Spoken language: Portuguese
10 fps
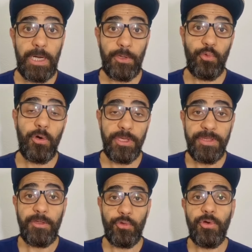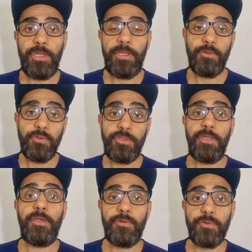atual detentora né, dos
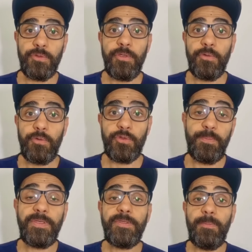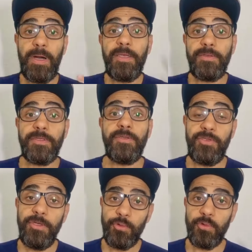direitos dos principais
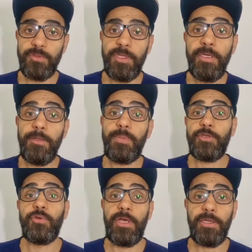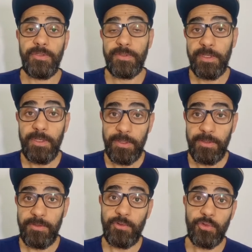títulos né, e personagens
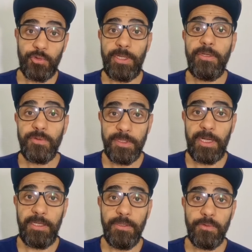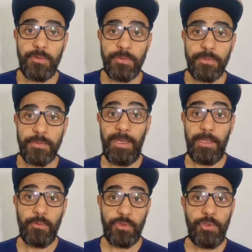dos quadrinhos italianos,
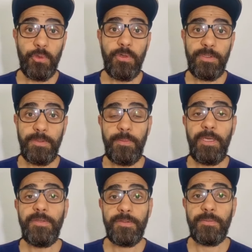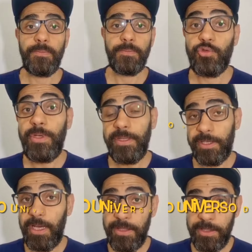ela anunciou esse mês sua
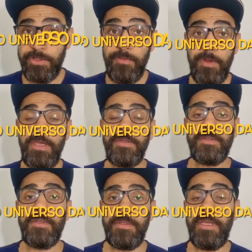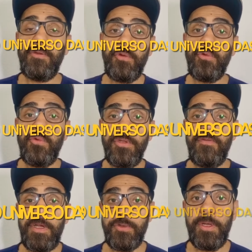entrada de vez dentro do
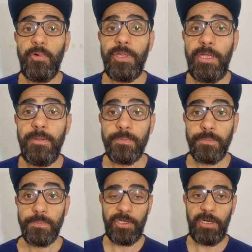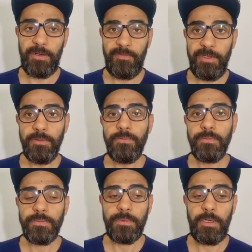universo da Bonelli. Já haviam
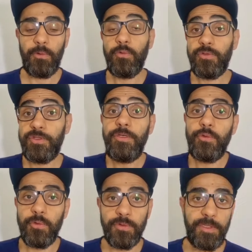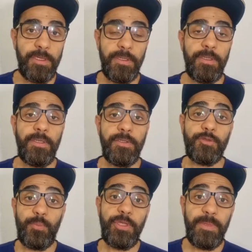alguns títulos né,
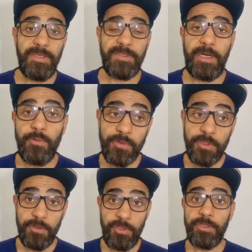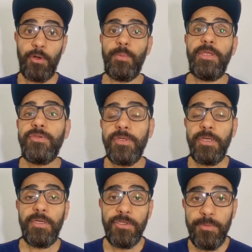disponibilizados digitalmente
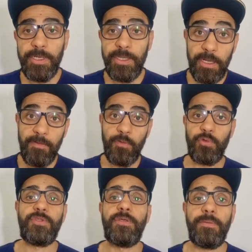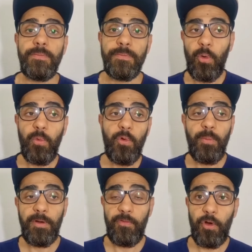de maneira avulsa, como
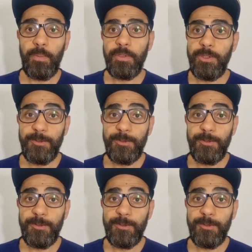uma forma de